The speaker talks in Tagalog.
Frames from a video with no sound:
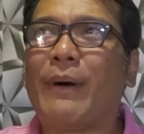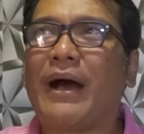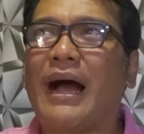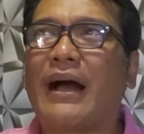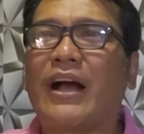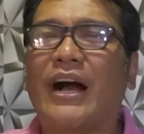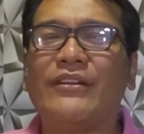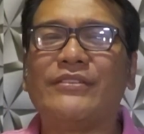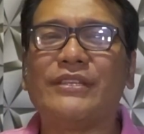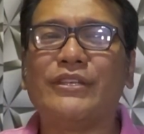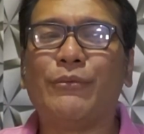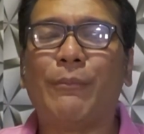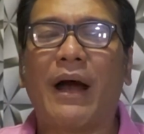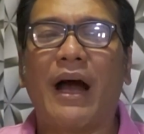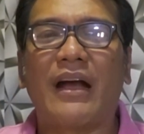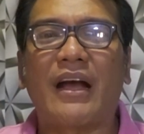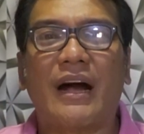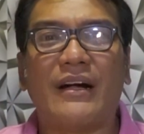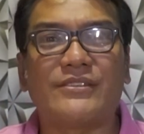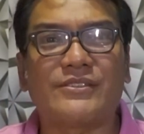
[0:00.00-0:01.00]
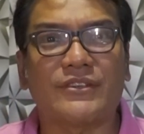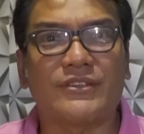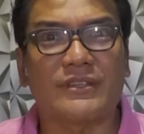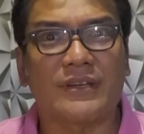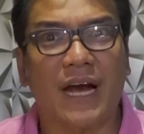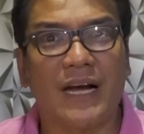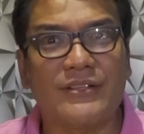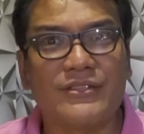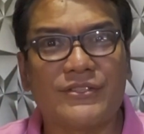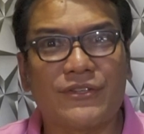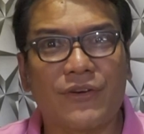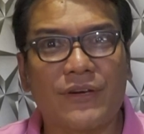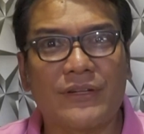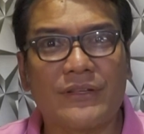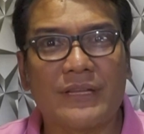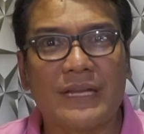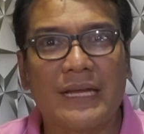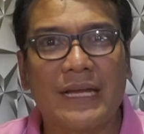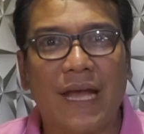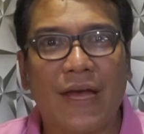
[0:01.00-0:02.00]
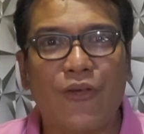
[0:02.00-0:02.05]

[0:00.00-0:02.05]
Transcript: ng mga yung mga concert concert